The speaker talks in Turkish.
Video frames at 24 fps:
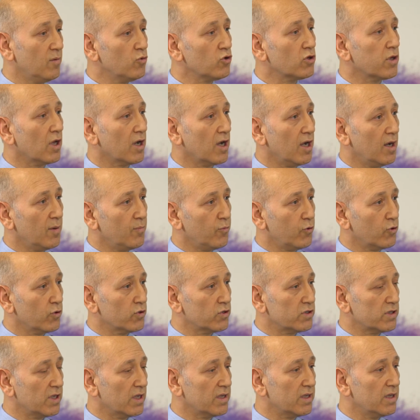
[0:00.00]
mutlaka
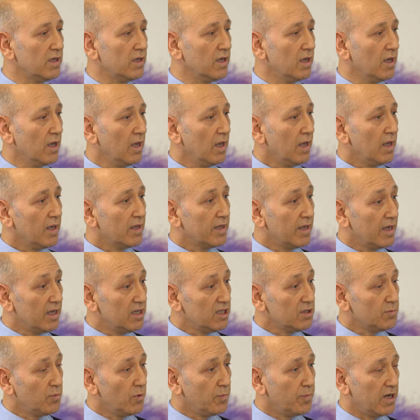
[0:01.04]
prostatı
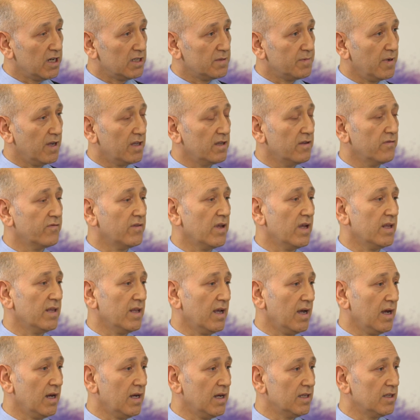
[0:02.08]
geniş bir perspektiften
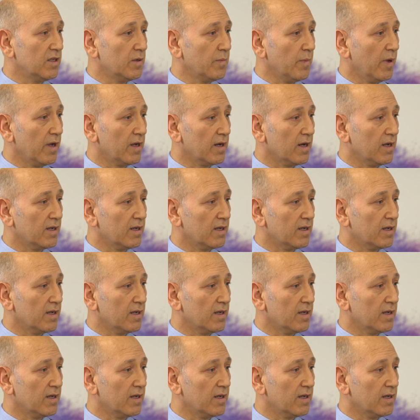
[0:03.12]
değerlendirmek